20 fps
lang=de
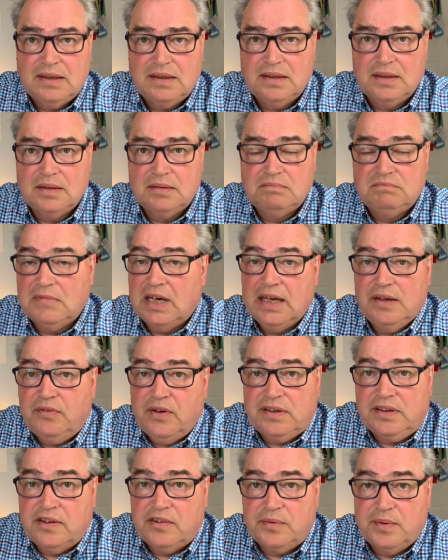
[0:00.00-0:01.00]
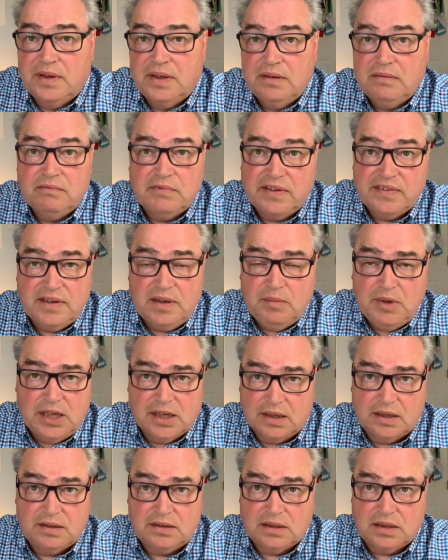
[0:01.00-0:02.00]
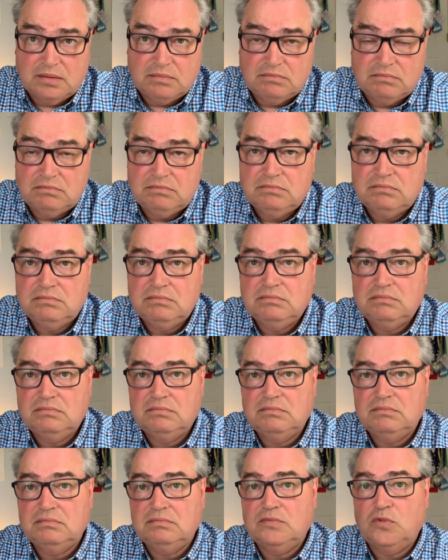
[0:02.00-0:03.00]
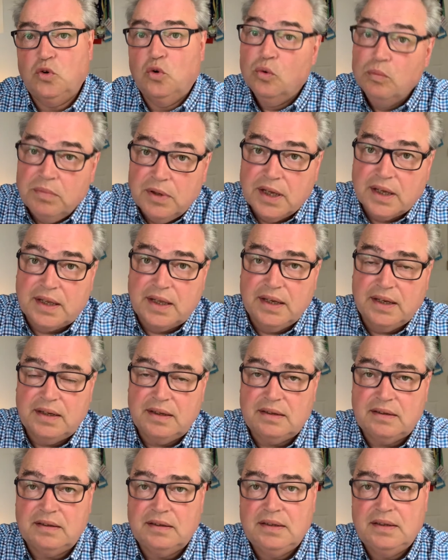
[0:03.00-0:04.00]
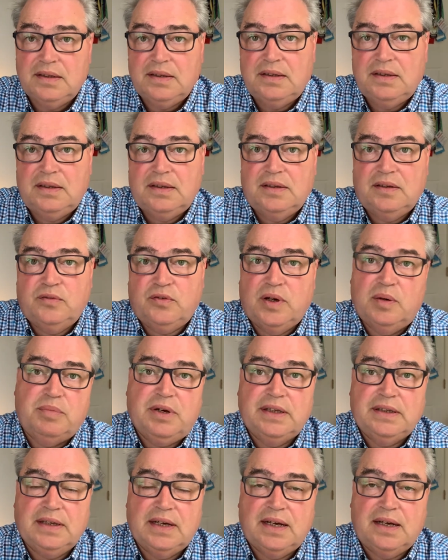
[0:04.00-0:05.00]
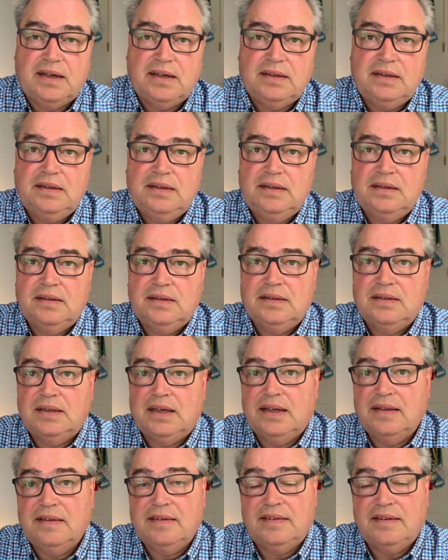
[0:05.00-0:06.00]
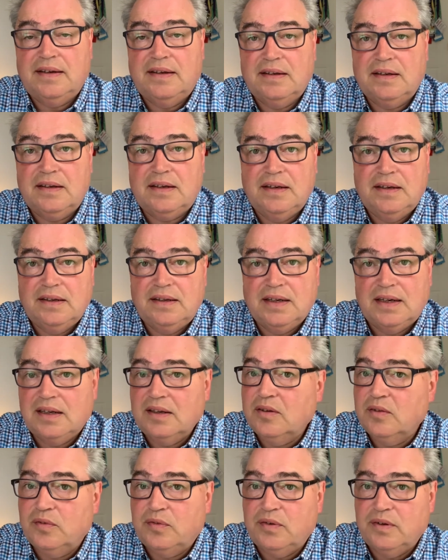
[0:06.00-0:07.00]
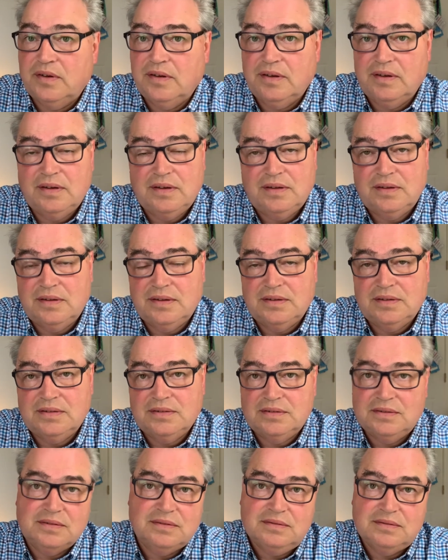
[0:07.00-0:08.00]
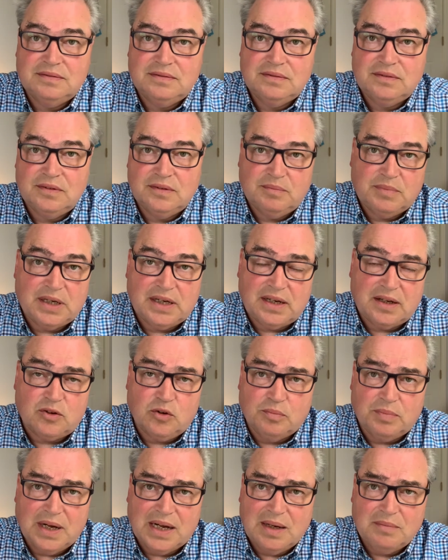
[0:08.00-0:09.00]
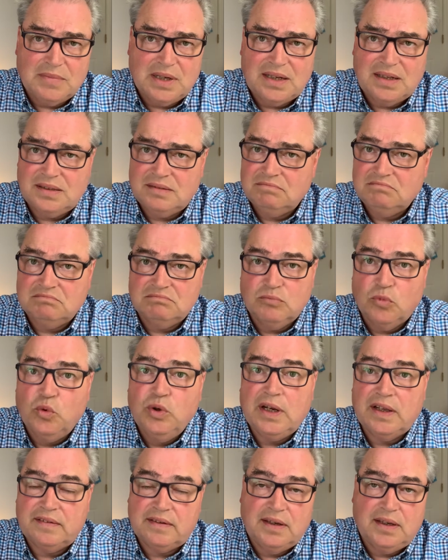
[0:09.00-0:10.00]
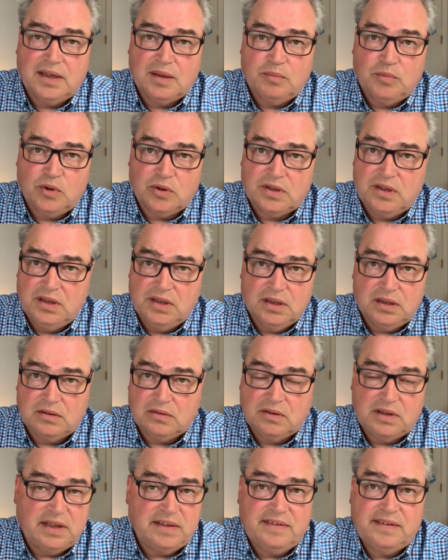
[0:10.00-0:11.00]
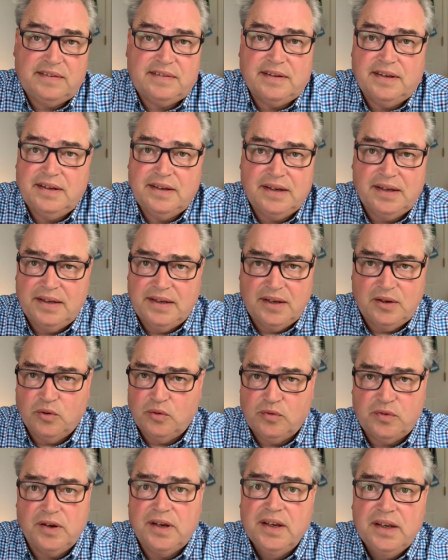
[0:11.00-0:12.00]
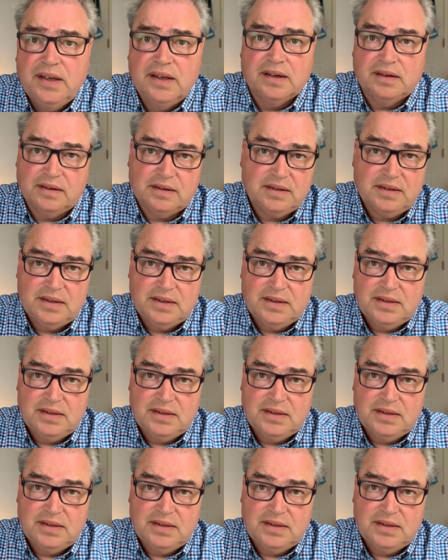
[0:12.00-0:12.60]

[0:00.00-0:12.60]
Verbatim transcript: Ähm, einfach deswegen, weil sie die Mehrheit haben. Umgekehrt vor ein paar Jahren äh, hatten sie einen Kandidaten von äh, Barack Obama monatelang blockiert und letztlich seine Ernennung verhindert